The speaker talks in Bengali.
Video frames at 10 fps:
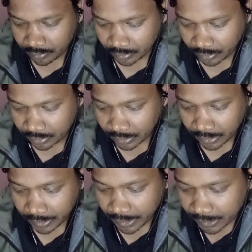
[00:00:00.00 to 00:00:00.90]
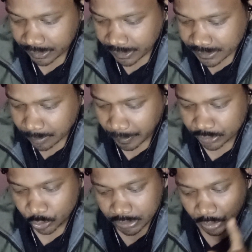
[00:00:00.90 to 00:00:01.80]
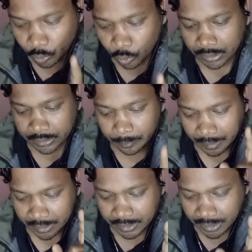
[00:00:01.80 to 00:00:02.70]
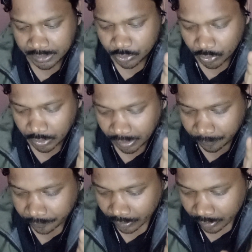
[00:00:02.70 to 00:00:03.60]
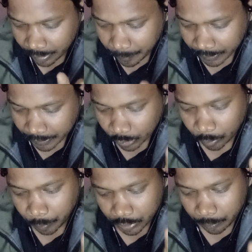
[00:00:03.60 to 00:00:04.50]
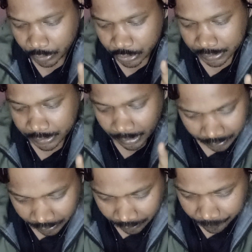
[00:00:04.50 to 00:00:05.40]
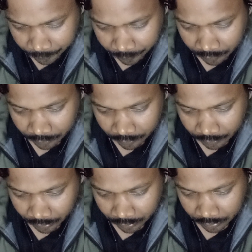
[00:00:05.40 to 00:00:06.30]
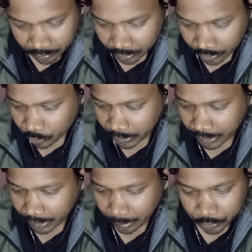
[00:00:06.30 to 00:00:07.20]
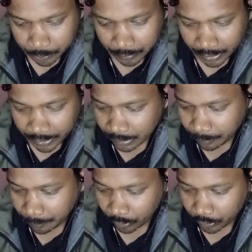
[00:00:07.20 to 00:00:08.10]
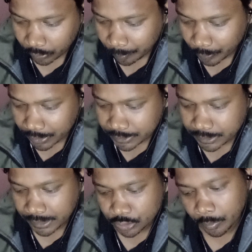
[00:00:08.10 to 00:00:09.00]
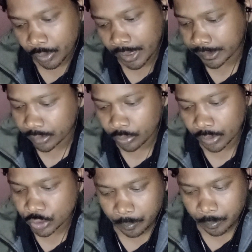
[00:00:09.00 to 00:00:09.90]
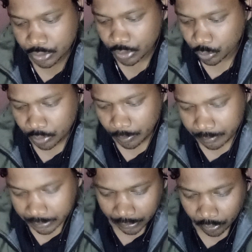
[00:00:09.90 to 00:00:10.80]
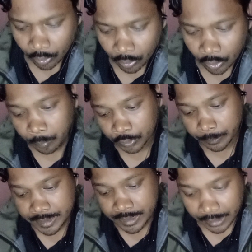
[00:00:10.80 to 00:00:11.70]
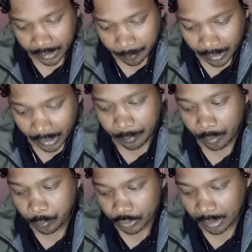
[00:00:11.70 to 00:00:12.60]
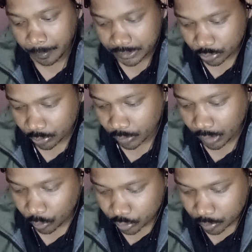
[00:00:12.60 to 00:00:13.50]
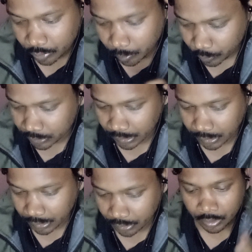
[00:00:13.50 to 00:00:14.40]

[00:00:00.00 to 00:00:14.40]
হ্যাঁ এখানে দেওয়া আছে পাচক ঠাকুর তাদের বাড়িতে কাজ করে এই পাচক ঠাকুর প্রথম বলেছিল দায়মাকে হ্যাঁ তো এখানে প্রথমে লাইনটা আমি ভালো করে আরো পর দিচ্ছি রাজকুমারও এক এক করে সব প্রশ্নের জবাব দিতে লাগলো প্রথমে এসে দায়মা এবং প্রধান পাচক ঠাকুরের কথোপকথন বলতে লাগলো